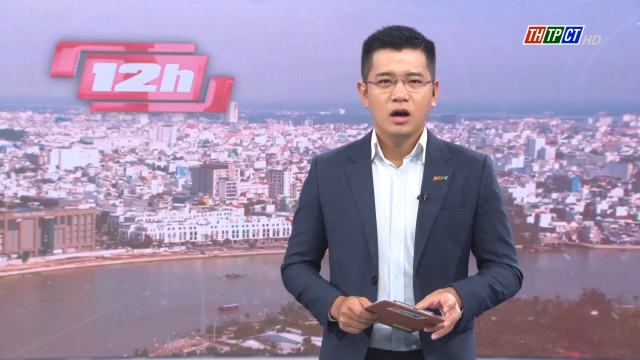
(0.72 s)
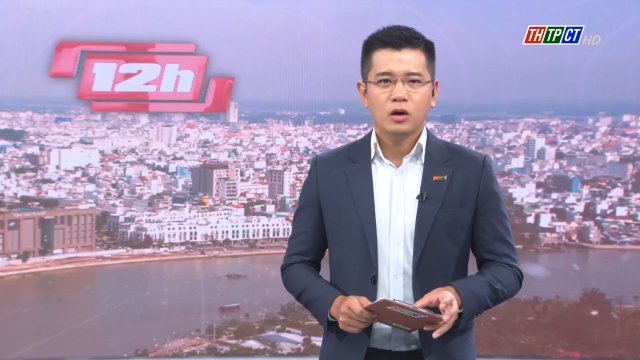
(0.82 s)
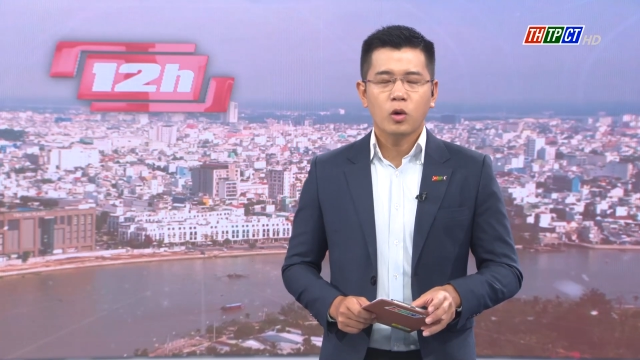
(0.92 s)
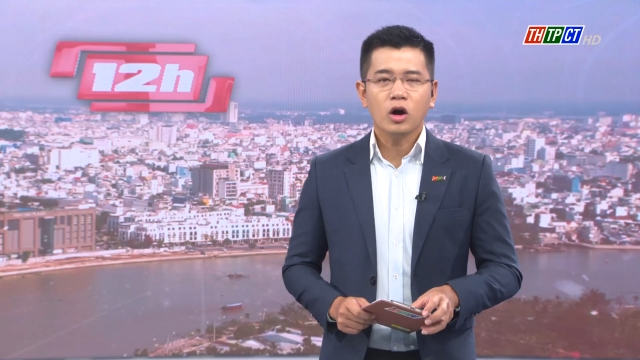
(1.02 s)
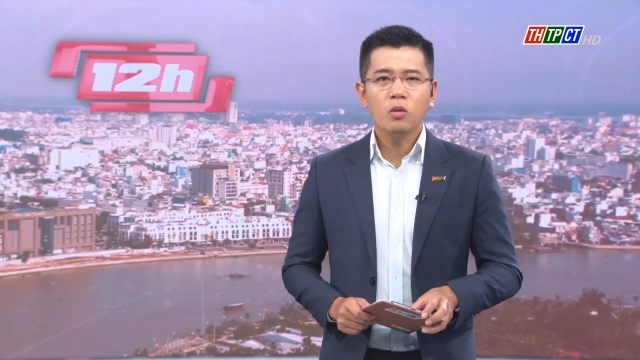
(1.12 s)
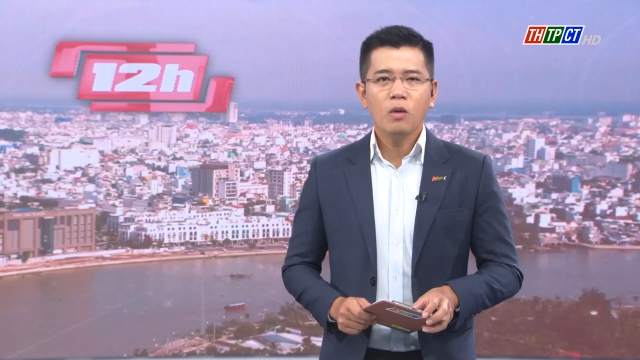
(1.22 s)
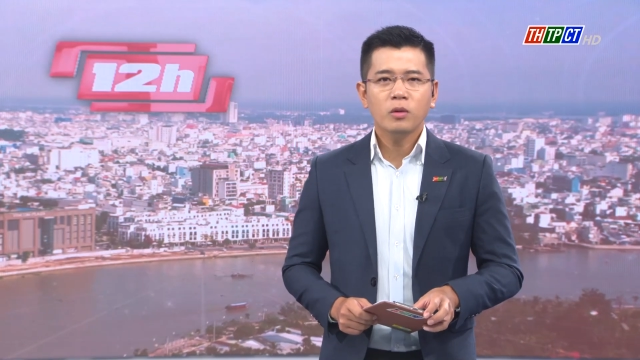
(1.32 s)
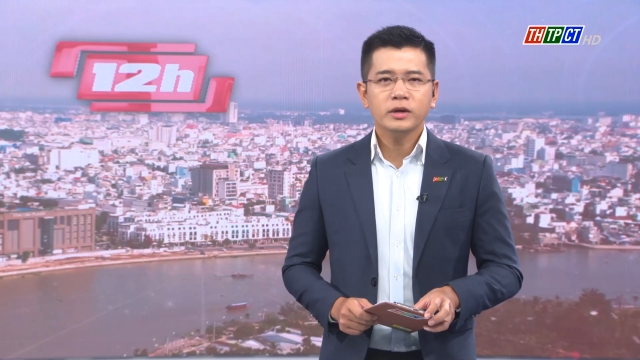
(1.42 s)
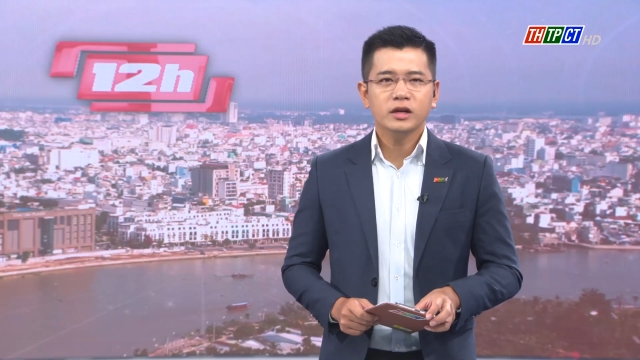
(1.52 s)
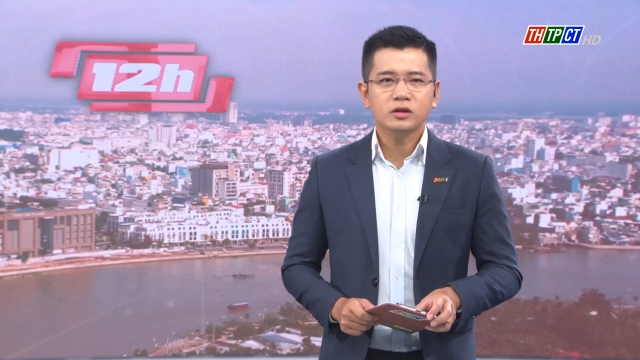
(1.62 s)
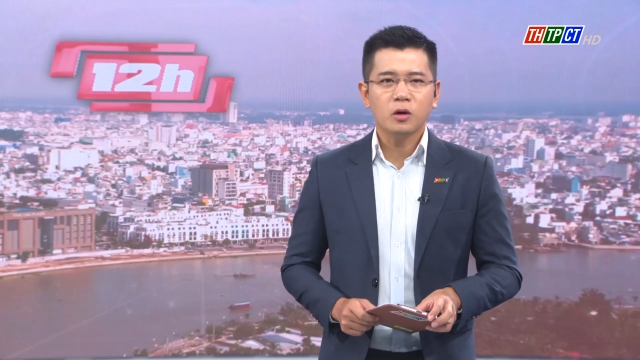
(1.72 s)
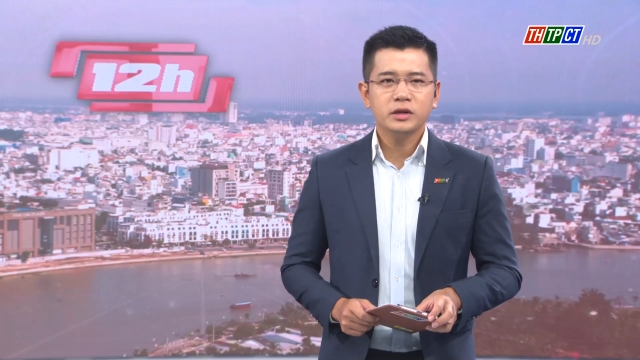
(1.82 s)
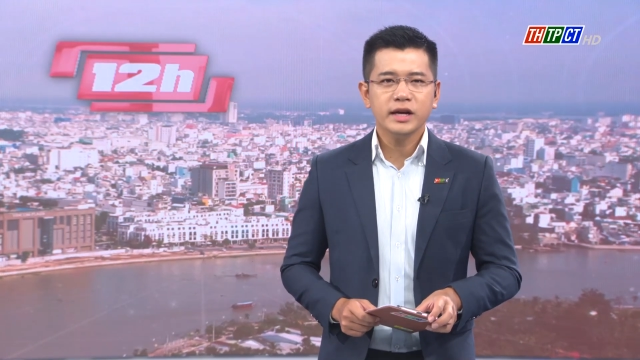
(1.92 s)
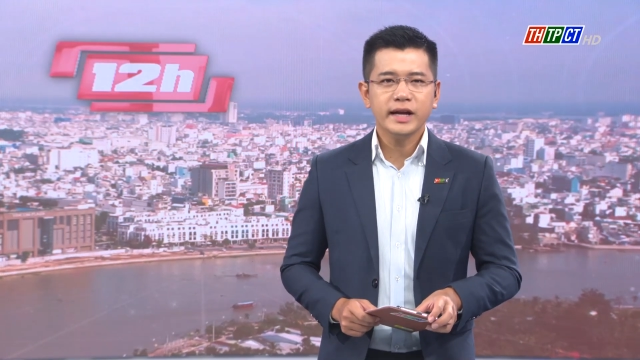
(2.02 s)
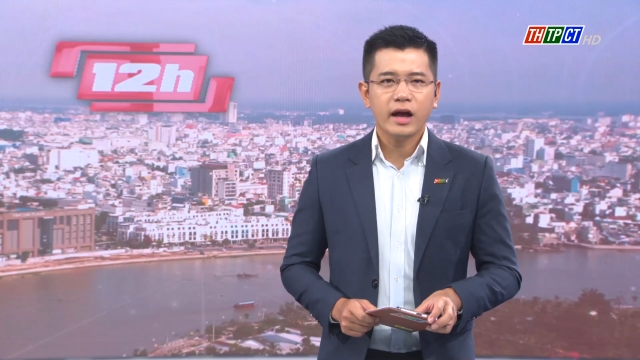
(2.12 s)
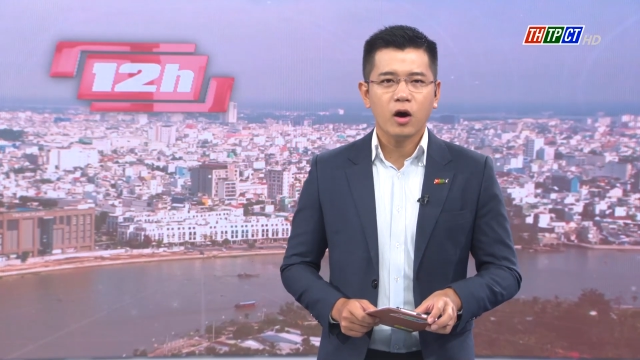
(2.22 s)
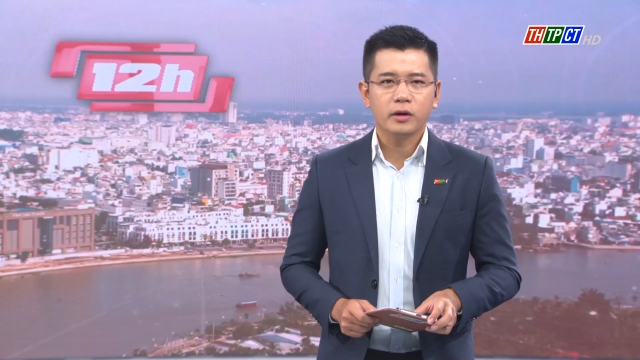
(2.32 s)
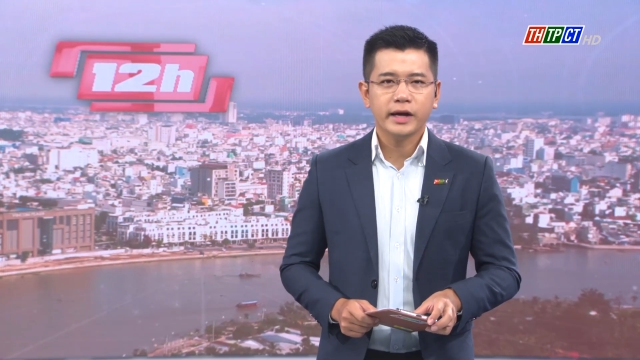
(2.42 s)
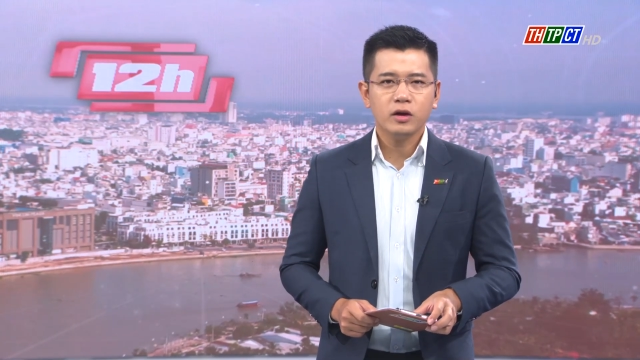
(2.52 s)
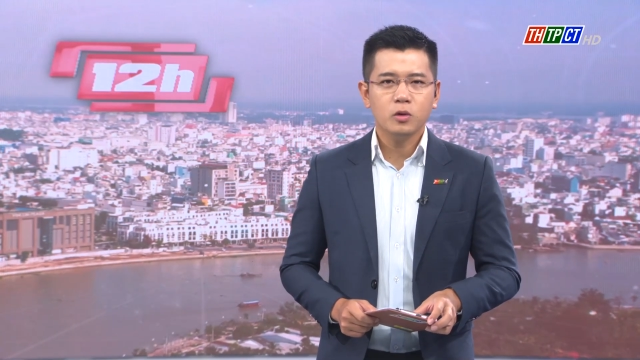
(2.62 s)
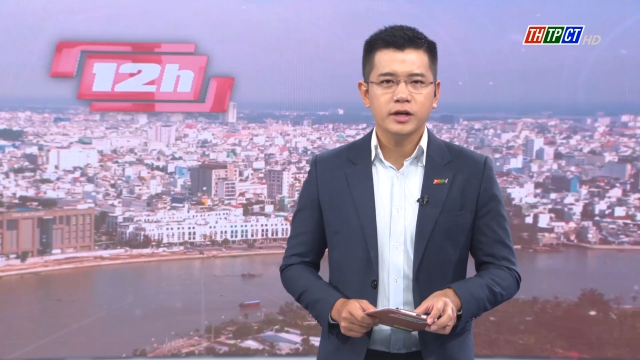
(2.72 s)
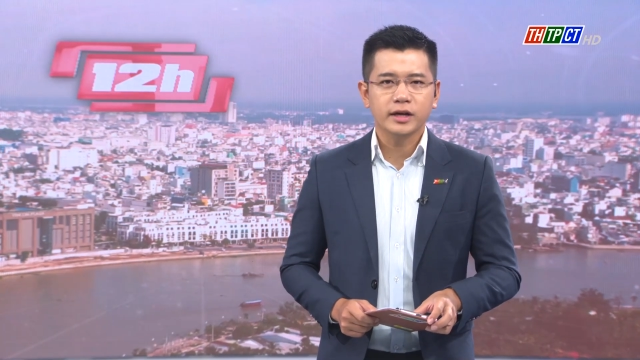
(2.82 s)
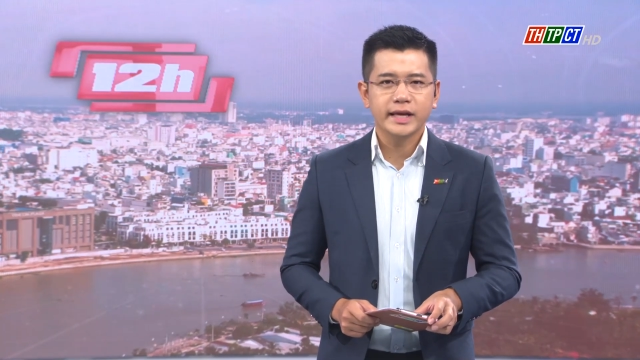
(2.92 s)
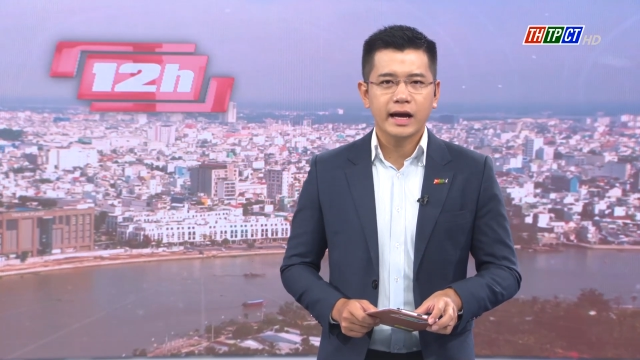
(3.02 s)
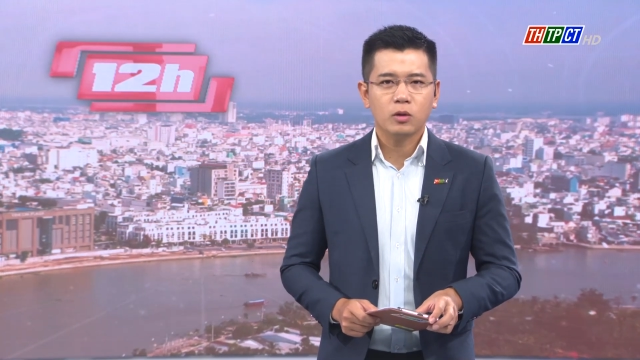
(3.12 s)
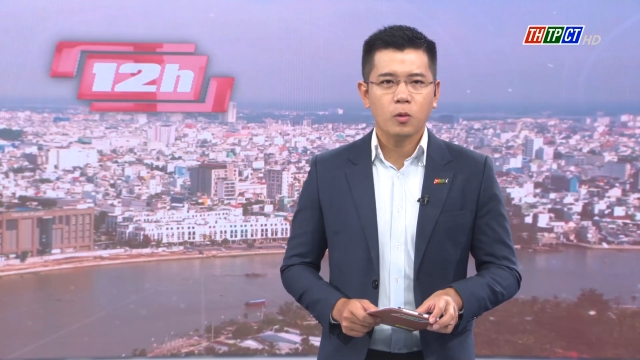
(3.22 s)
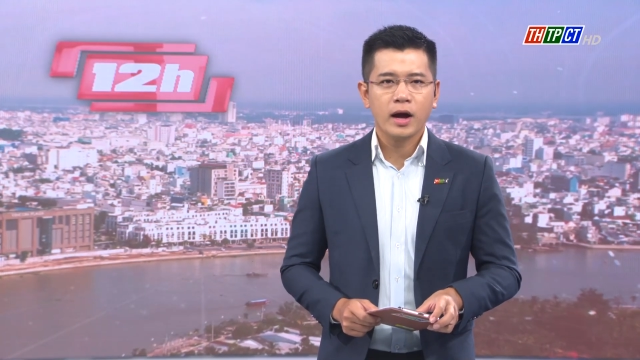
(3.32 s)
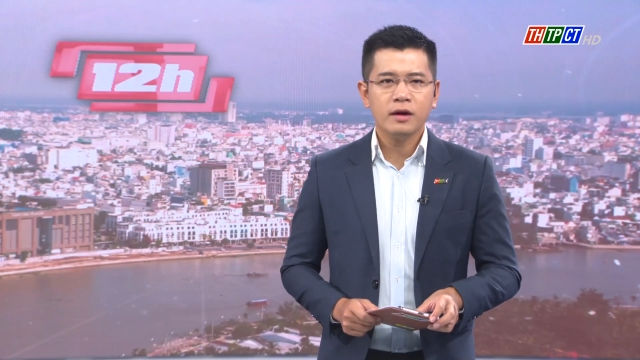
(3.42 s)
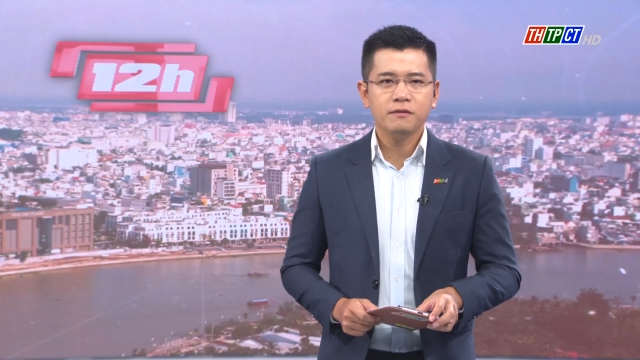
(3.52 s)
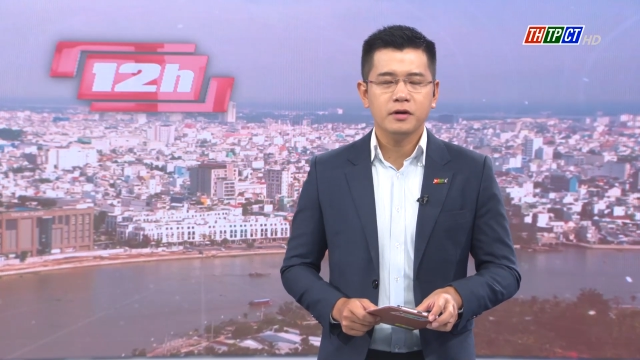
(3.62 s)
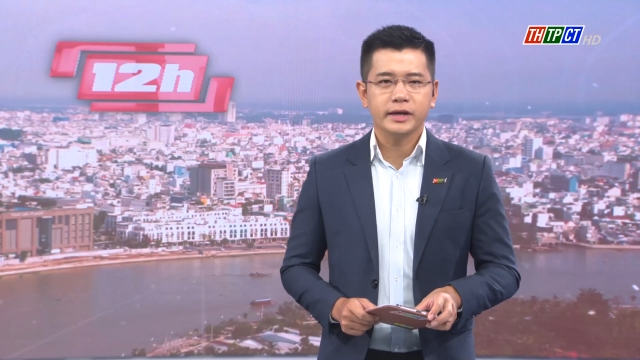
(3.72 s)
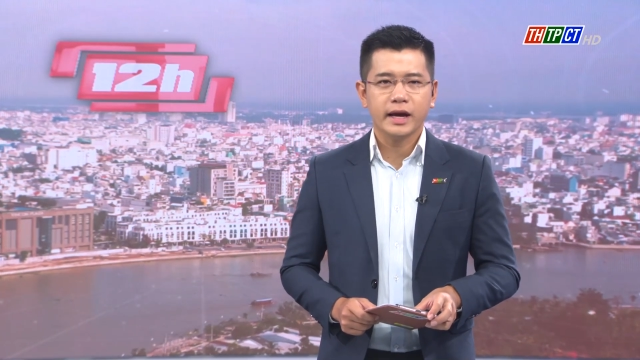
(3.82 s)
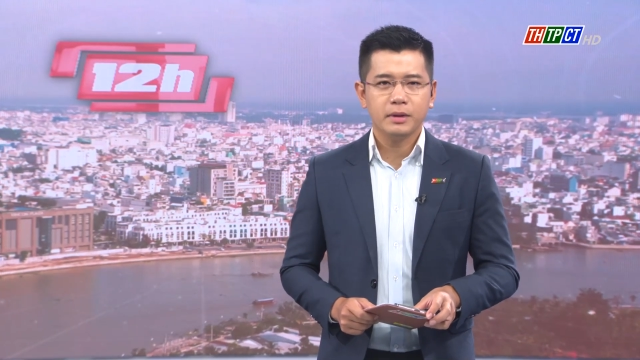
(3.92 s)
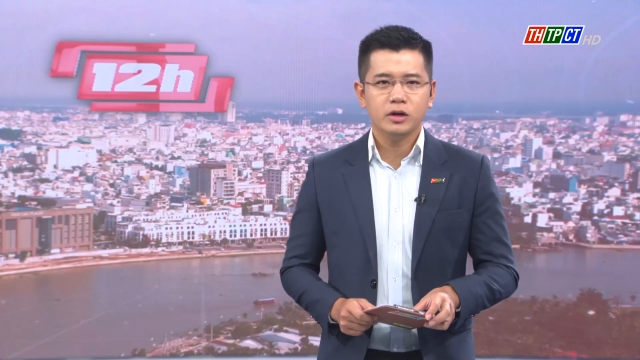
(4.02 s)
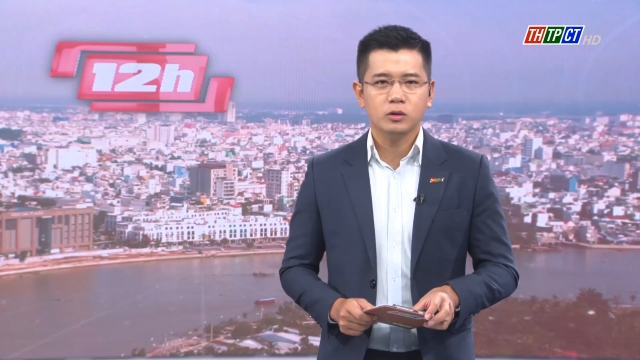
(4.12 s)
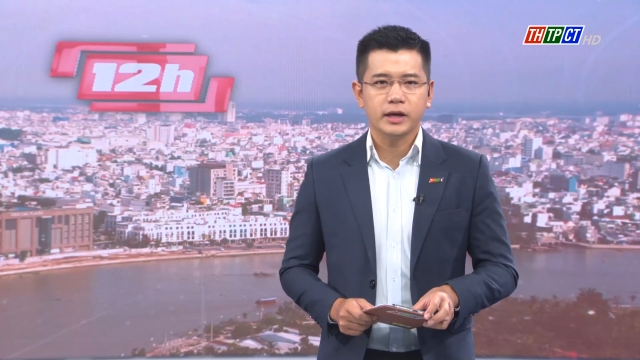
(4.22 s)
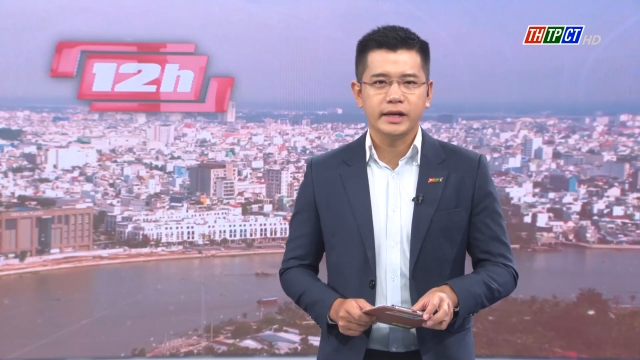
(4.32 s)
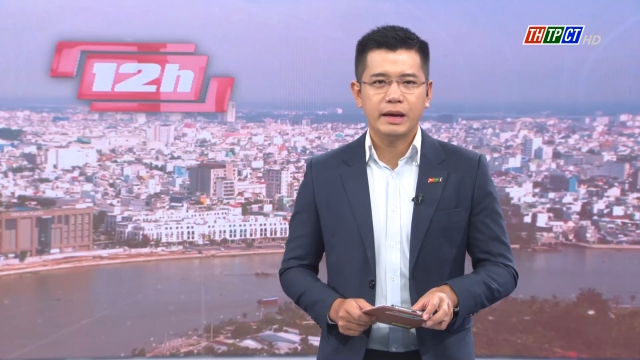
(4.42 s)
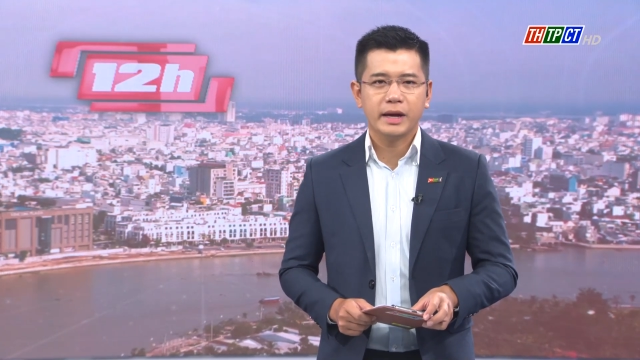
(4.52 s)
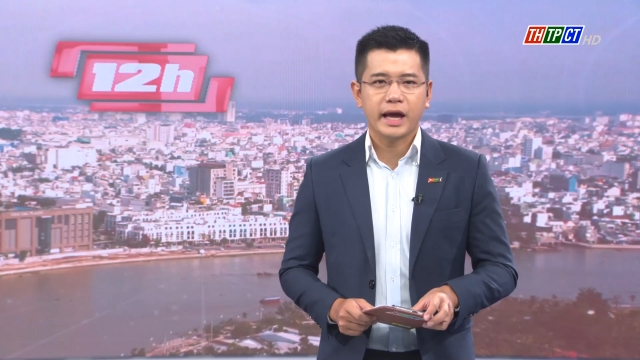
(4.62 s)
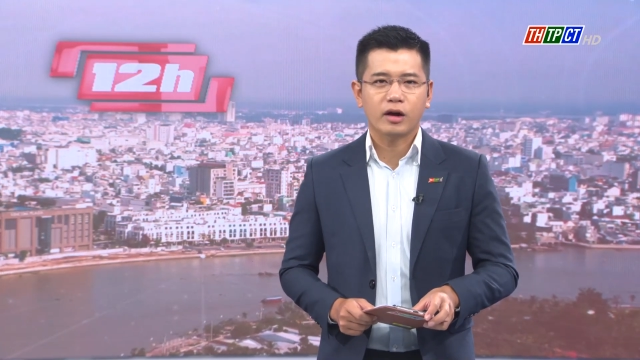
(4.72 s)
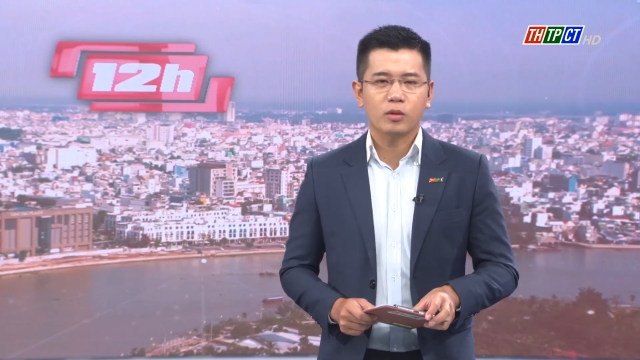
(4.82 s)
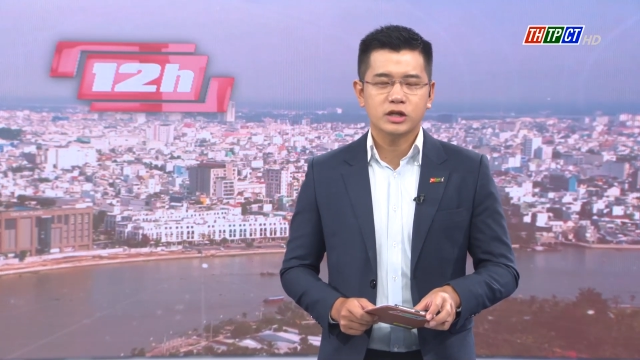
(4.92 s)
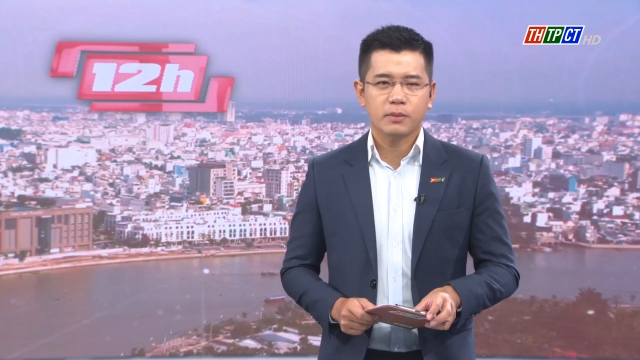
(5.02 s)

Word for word: Quận Ô Môn vừa tổ chức ngày hội các khu vực văn hóa phường Văn Minh Đô Thị năm hai nghìn không trăm